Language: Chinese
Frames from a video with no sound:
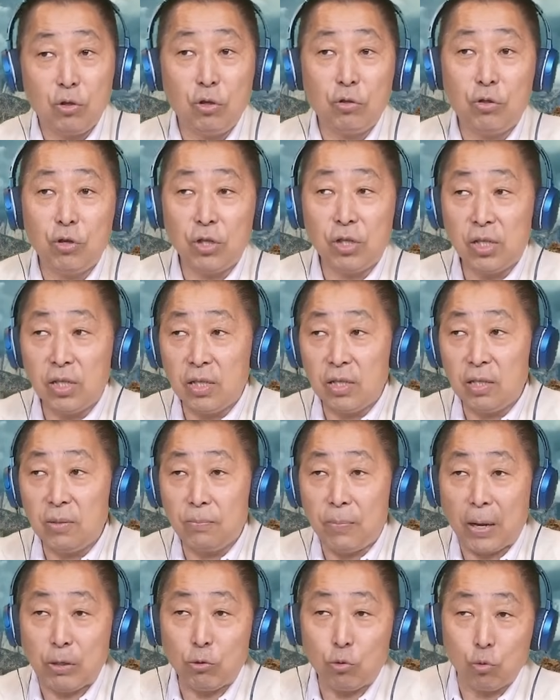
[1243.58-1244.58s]
就就
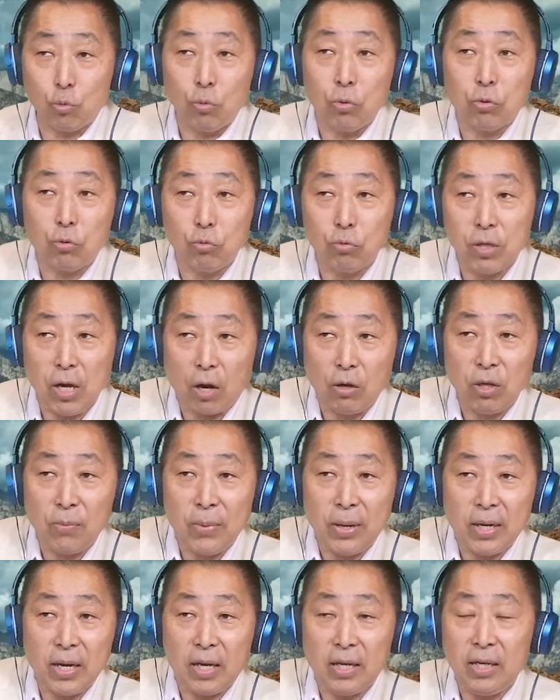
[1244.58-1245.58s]
是把主主角里
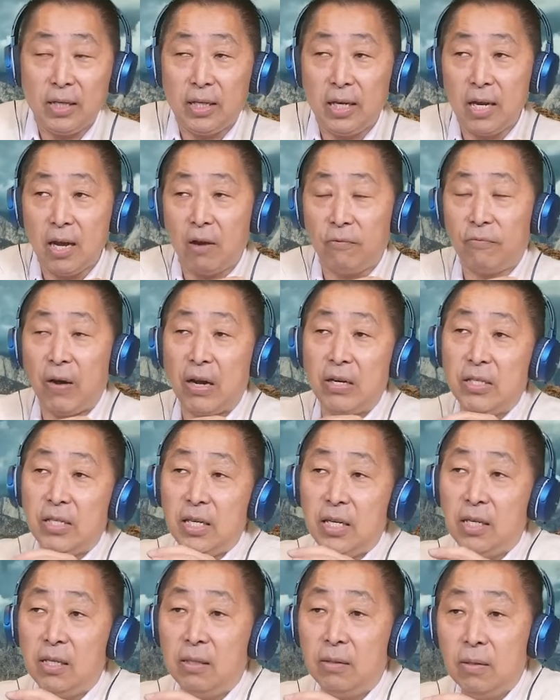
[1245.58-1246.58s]
面呢一定要放
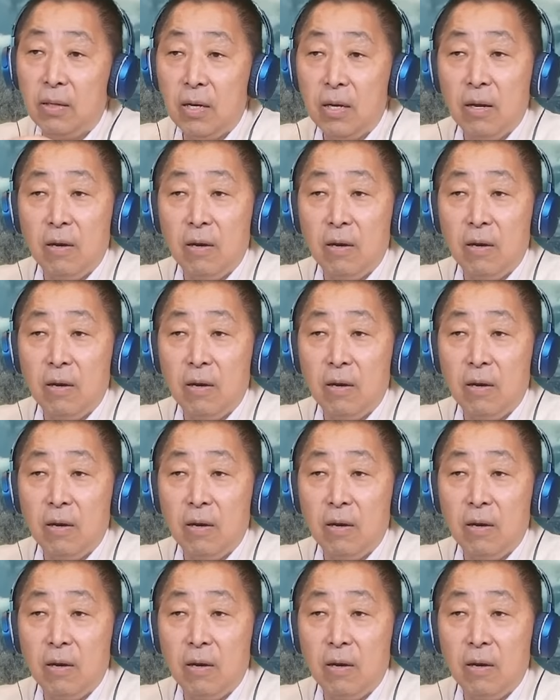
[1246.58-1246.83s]
进